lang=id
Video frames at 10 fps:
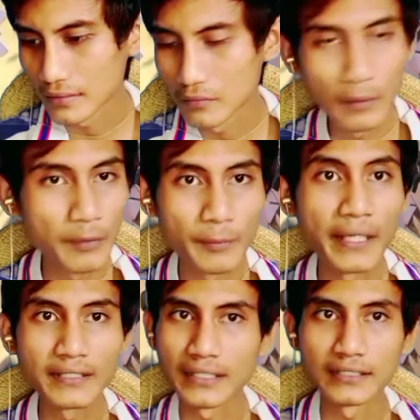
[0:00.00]
Gua belum
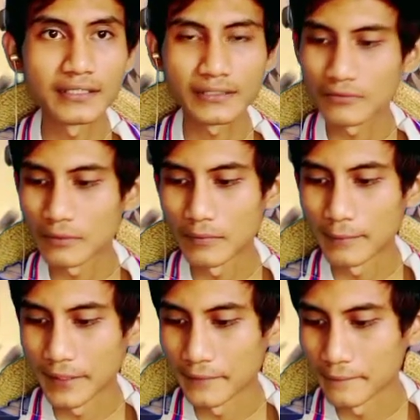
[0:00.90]
main guys, gua belum
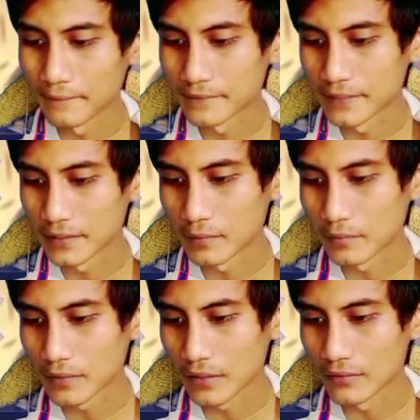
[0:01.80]
main. Jadi
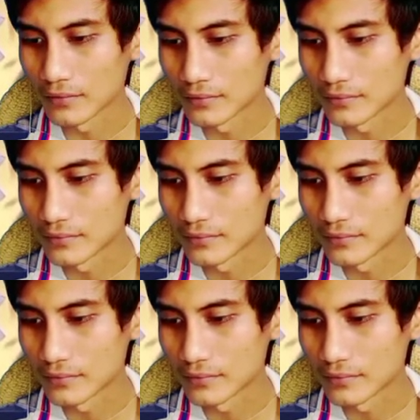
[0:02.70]
belum tahu